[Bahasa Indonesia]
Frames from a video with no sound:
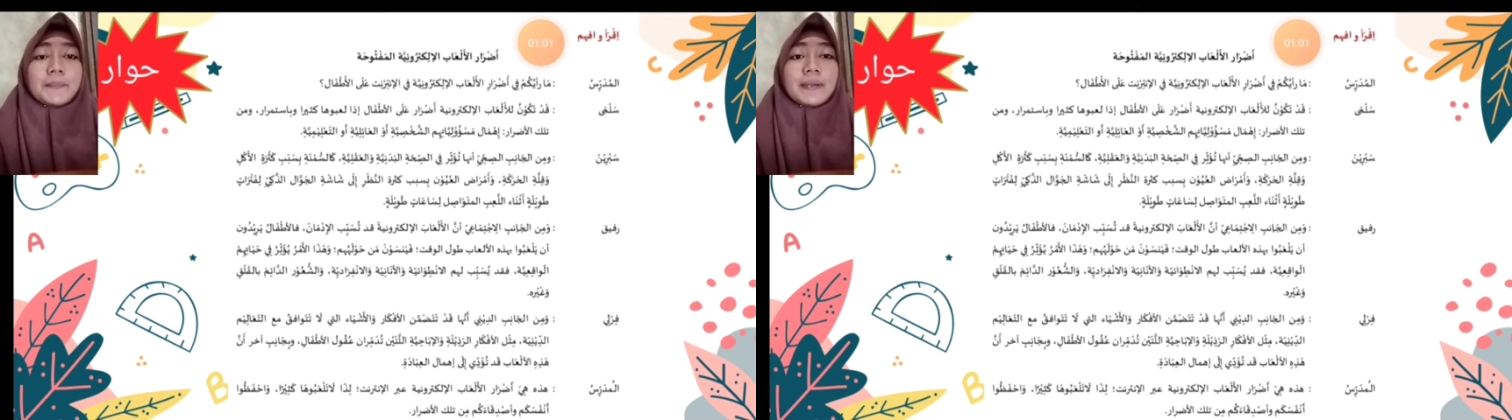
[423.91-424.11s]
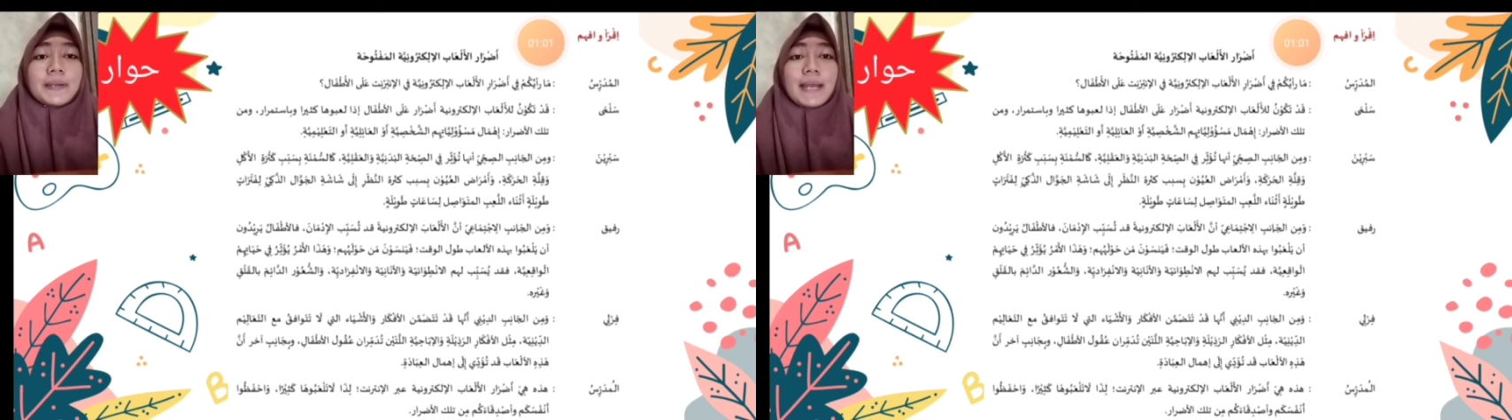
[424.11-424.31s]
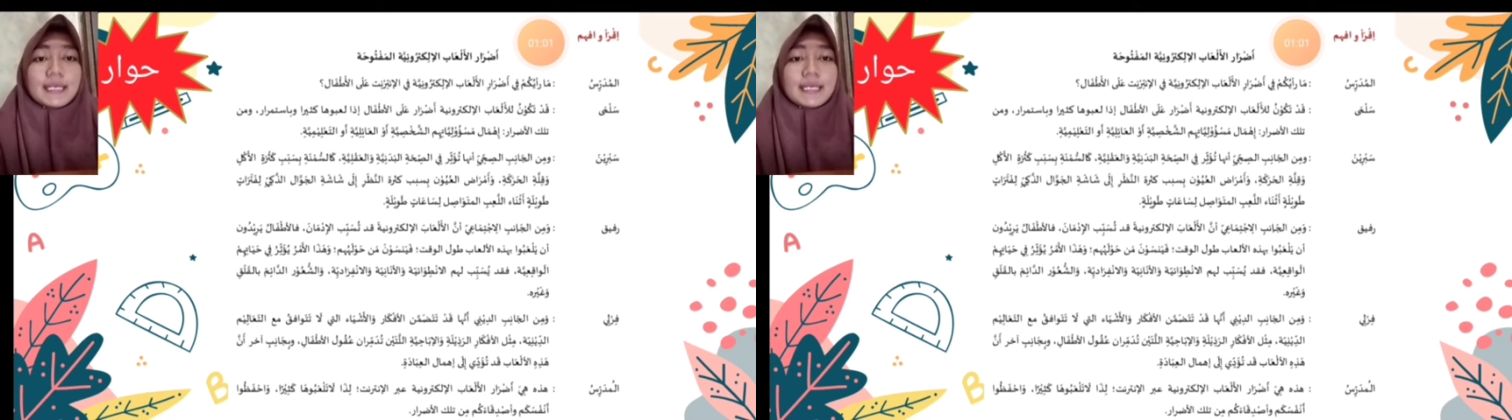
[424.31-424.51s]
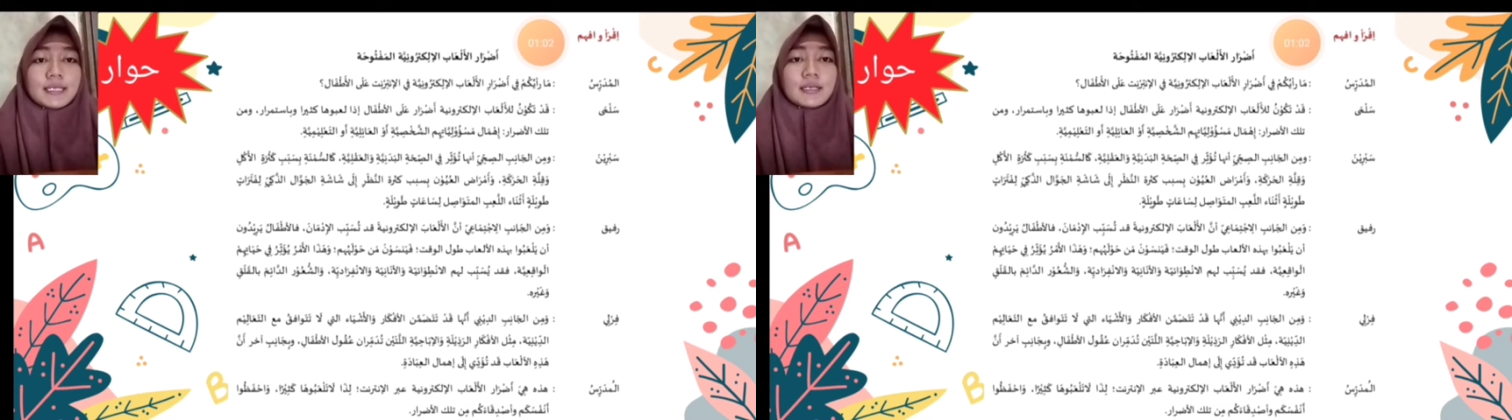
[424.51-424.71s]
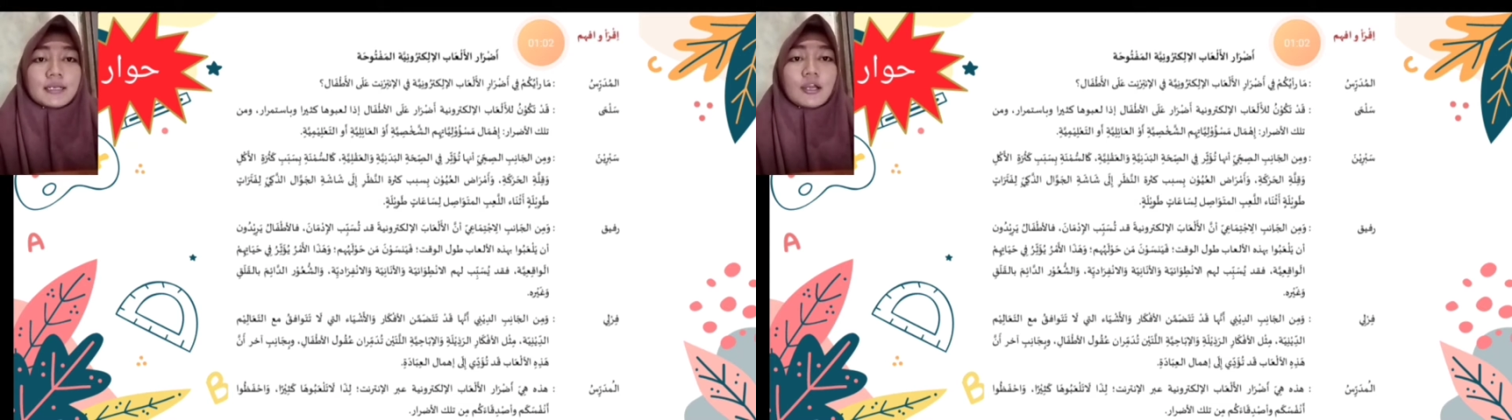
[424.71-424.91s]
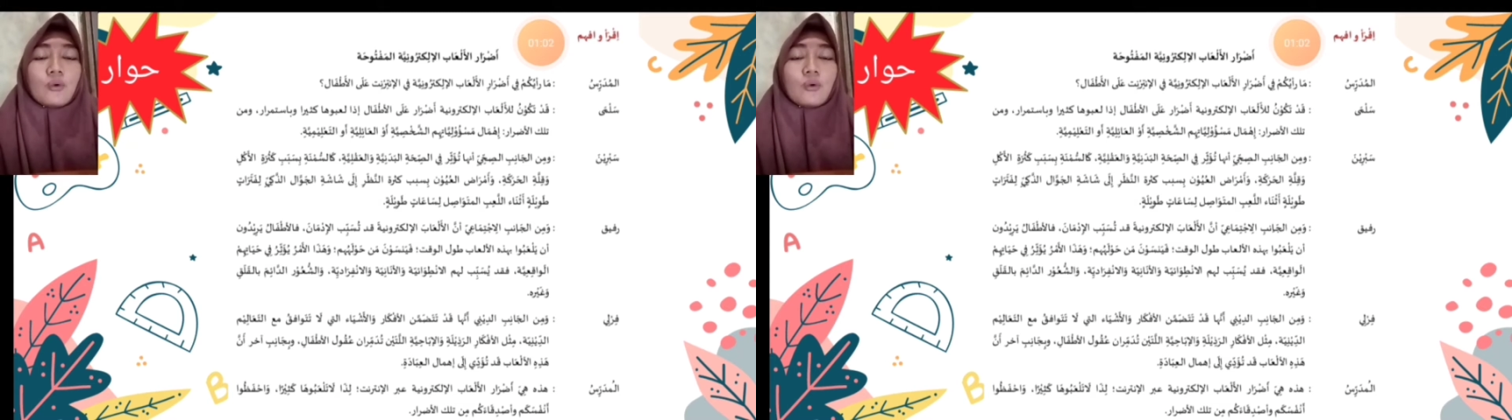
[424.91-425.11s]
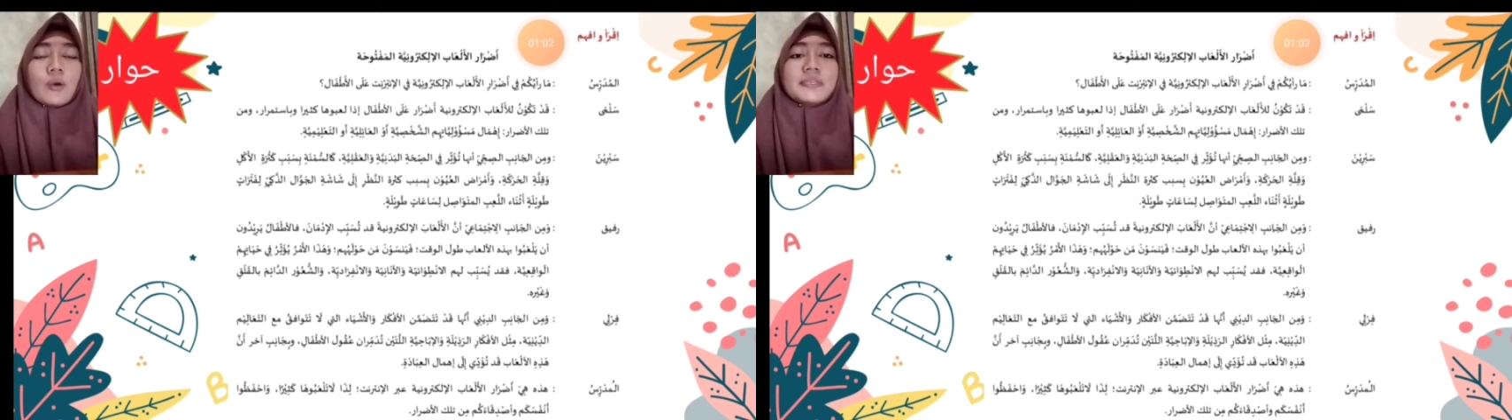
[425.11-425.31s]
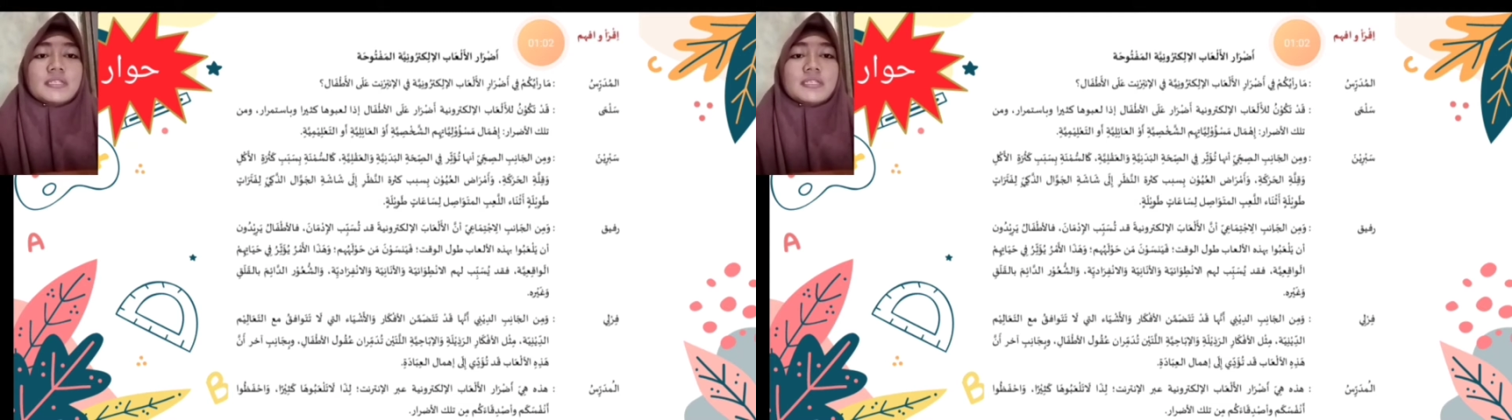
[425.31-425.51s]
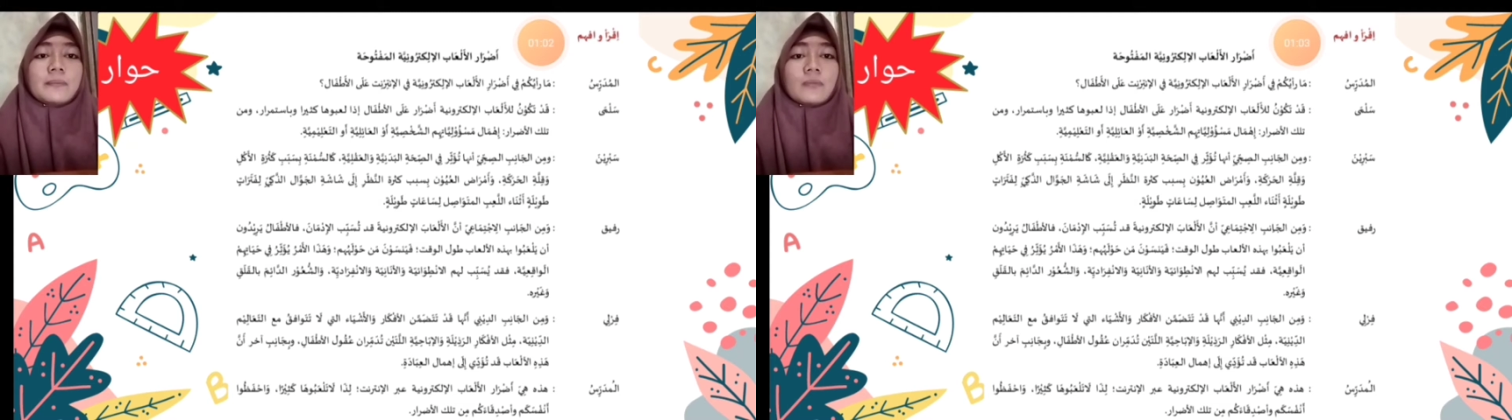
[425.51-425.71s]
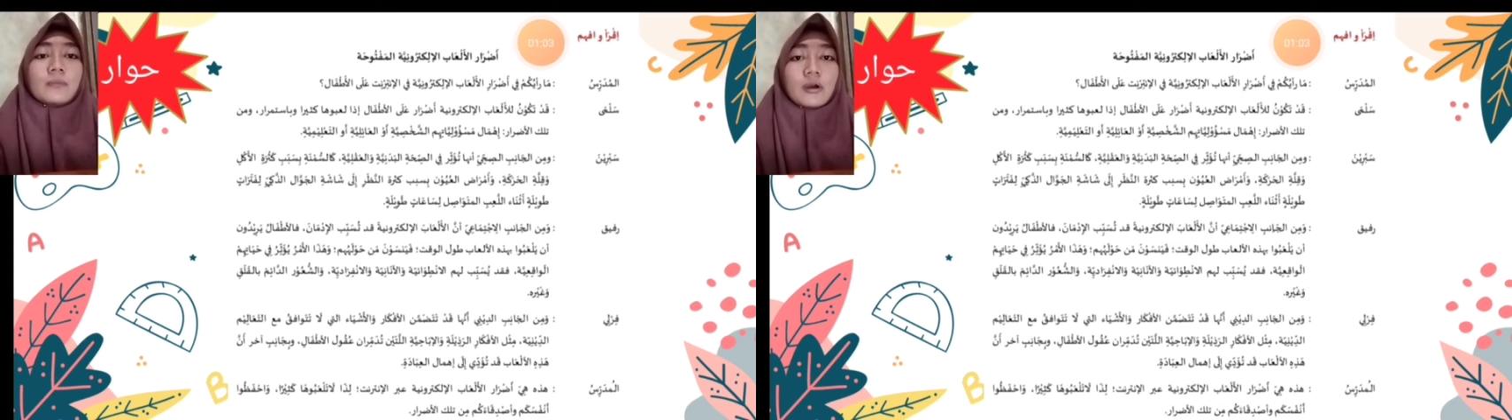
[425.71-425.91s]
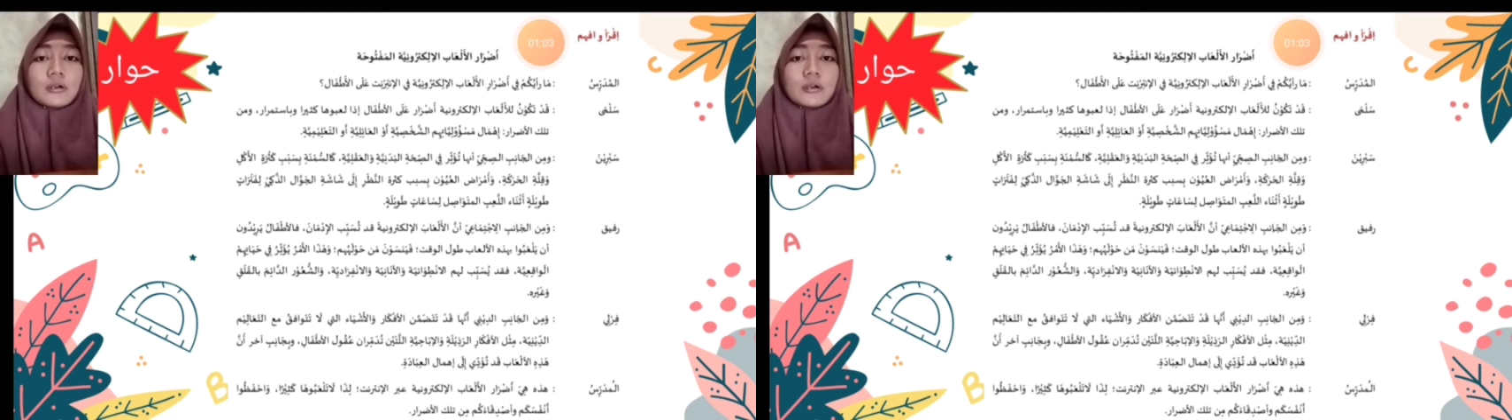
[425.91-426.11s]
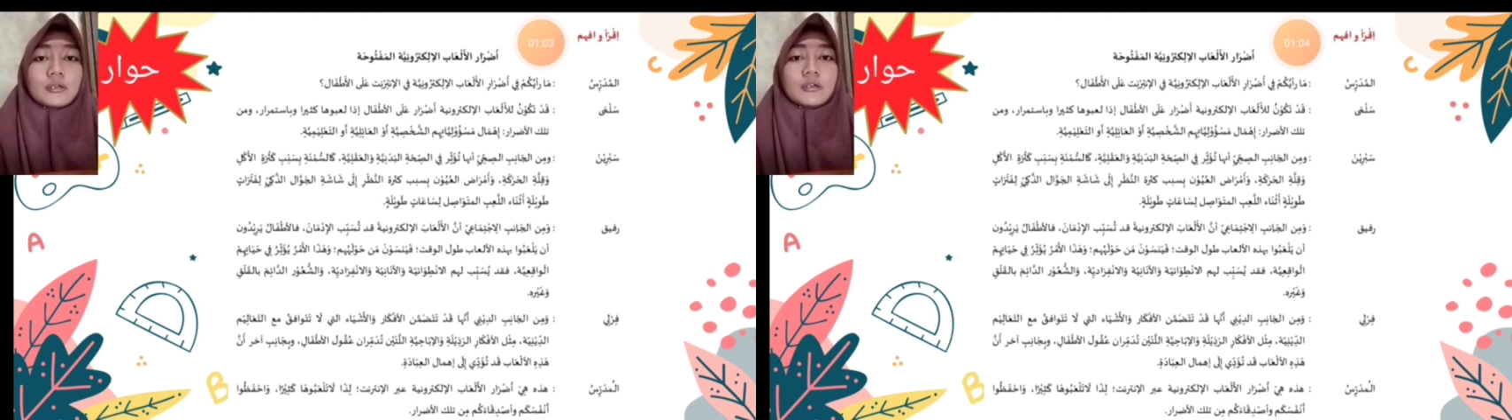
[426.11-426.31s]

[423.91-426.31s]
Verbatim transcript: bermain wabistimror